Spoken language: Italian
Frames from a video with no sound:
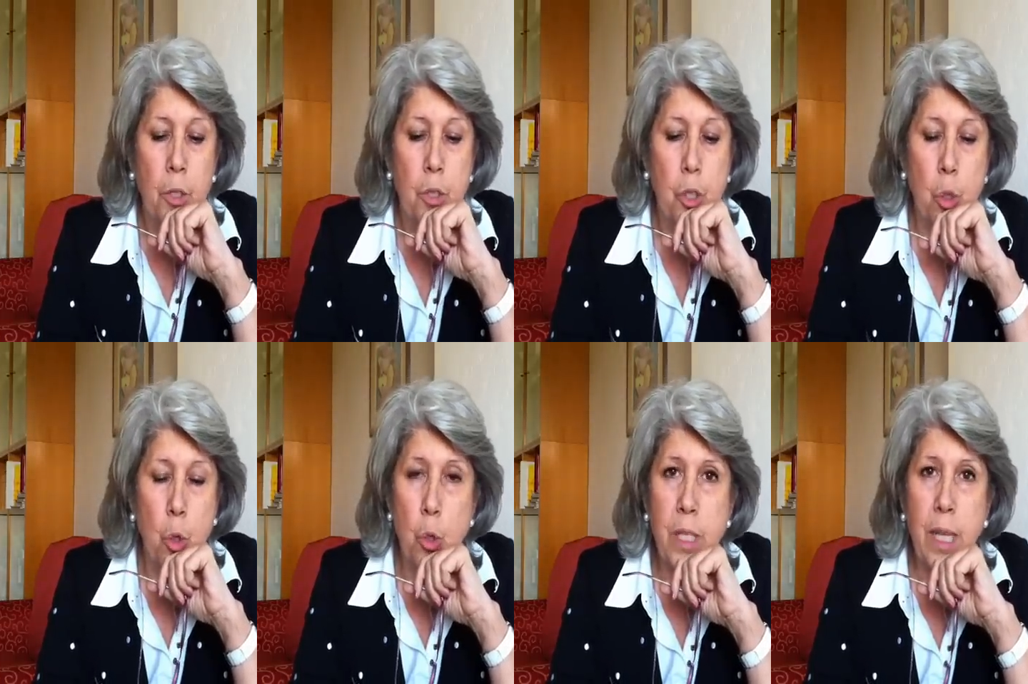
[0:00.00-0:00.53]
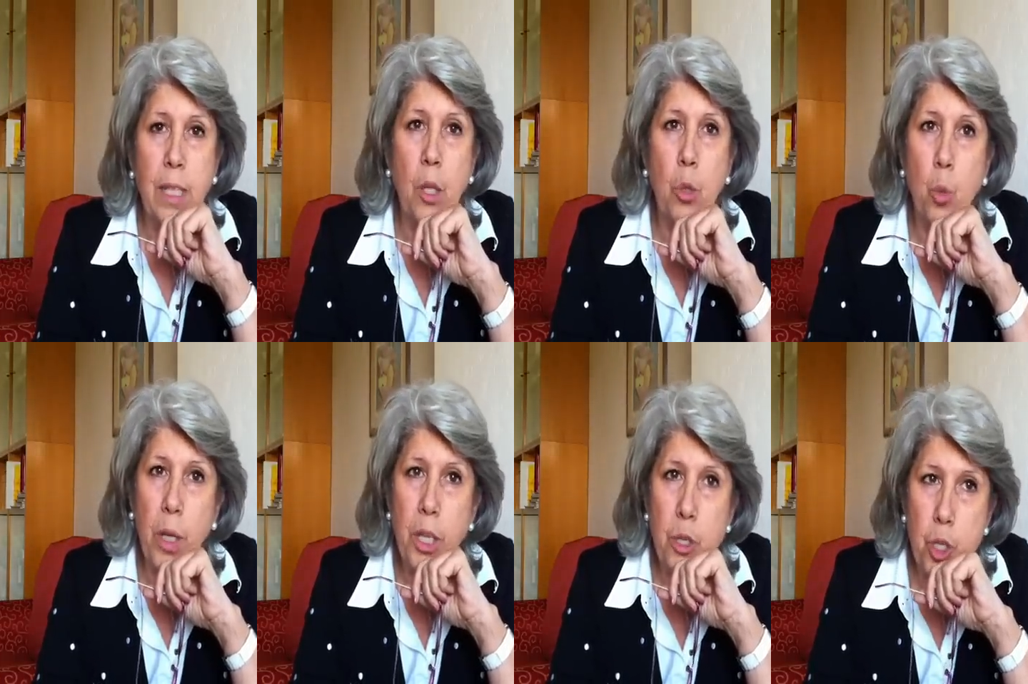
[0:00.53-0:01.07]
Ci sono
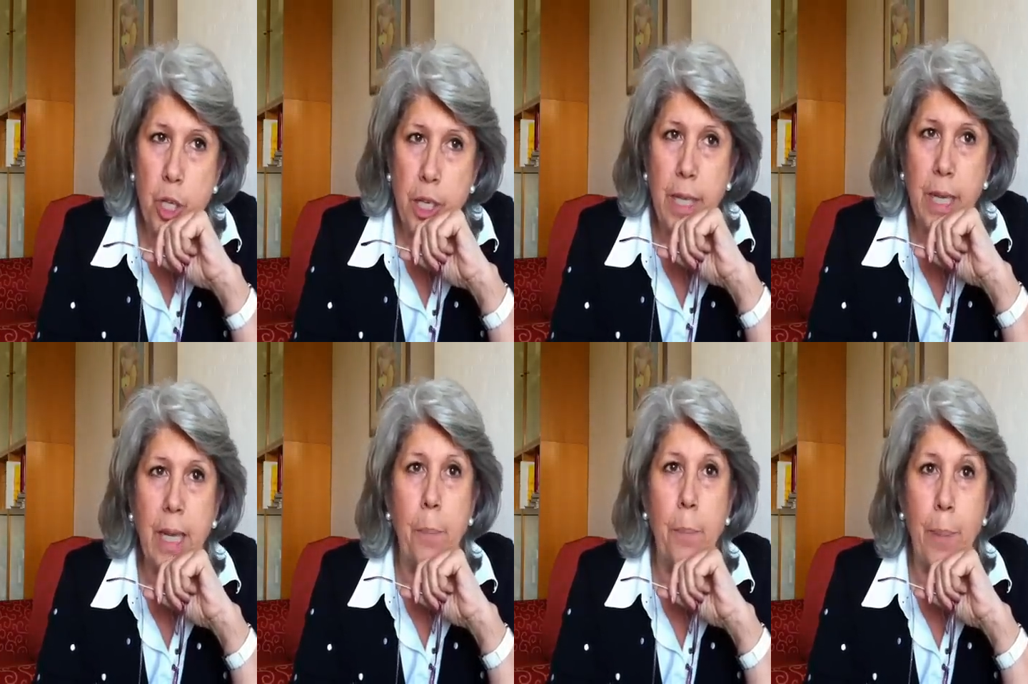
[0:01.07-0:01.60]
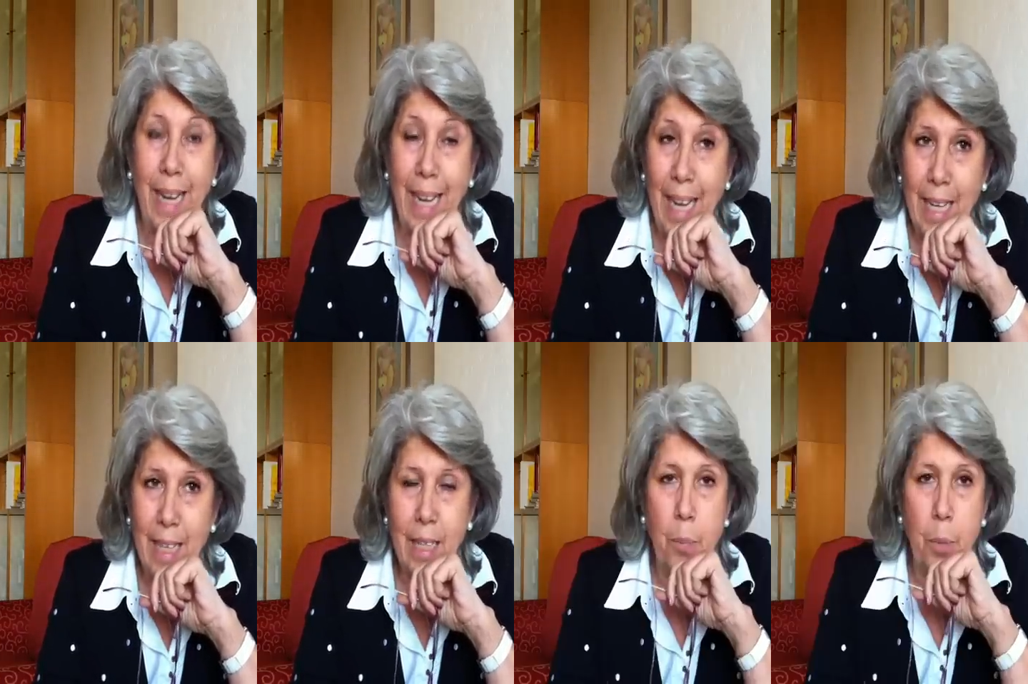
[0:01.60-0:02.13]
state due ricerche
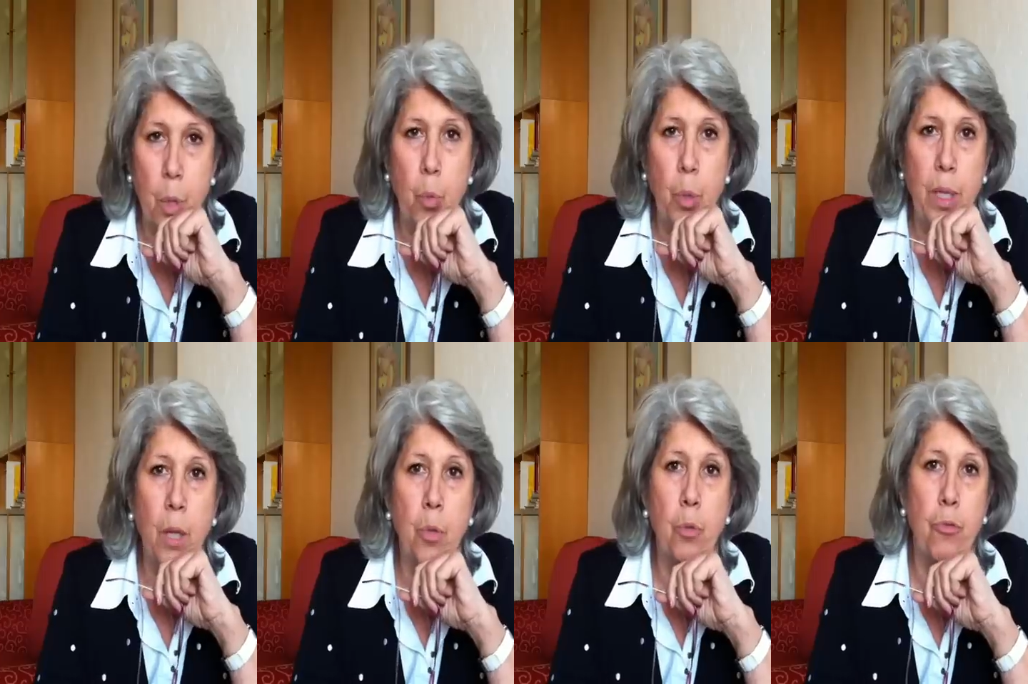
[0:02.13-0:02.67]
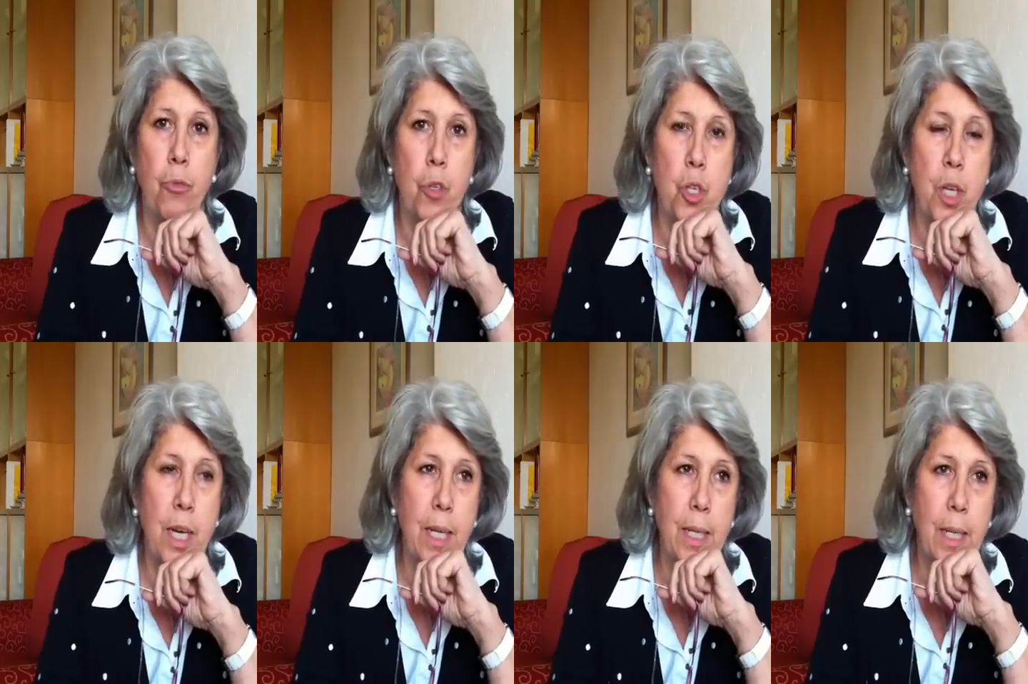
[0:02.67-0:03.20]
pagate per cui dati
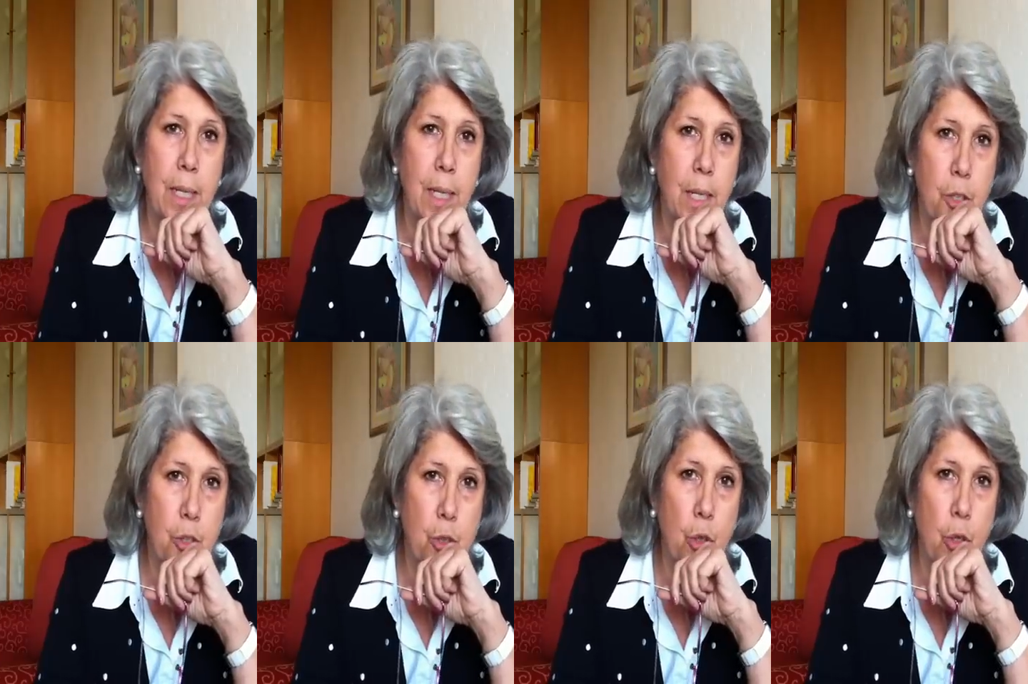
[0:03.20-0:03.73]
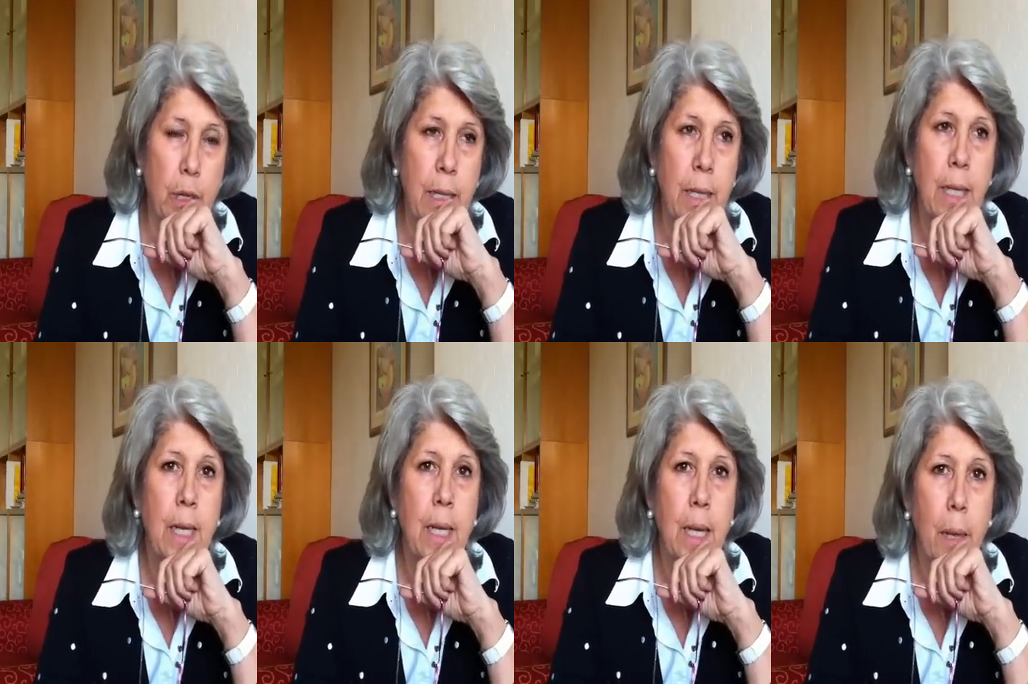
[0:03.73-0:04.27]
ufficiali della
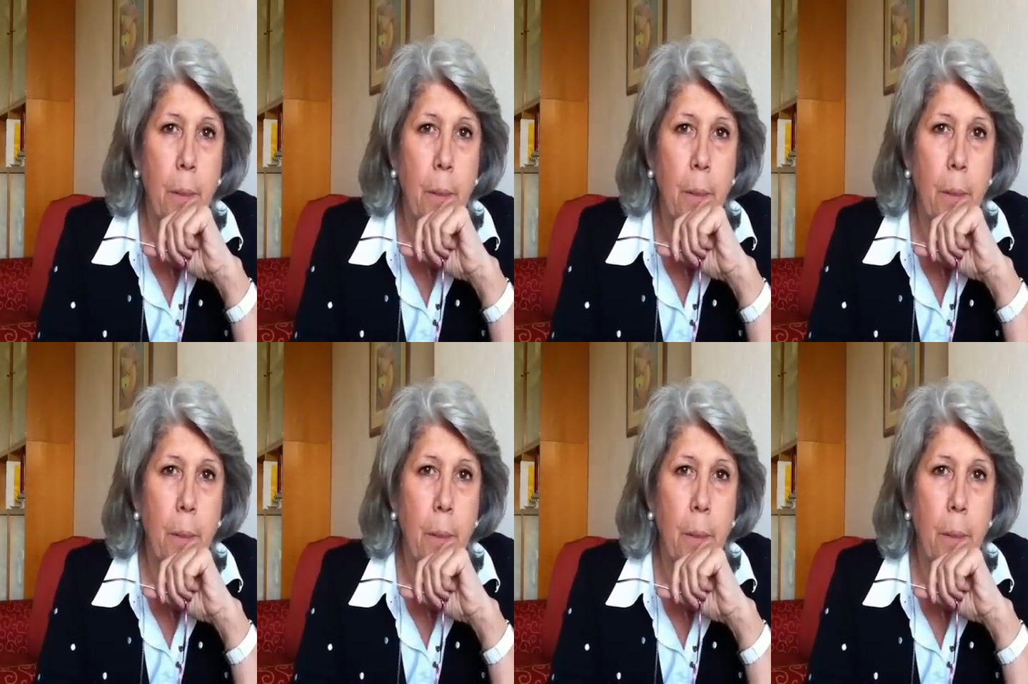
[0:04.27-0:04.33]
regione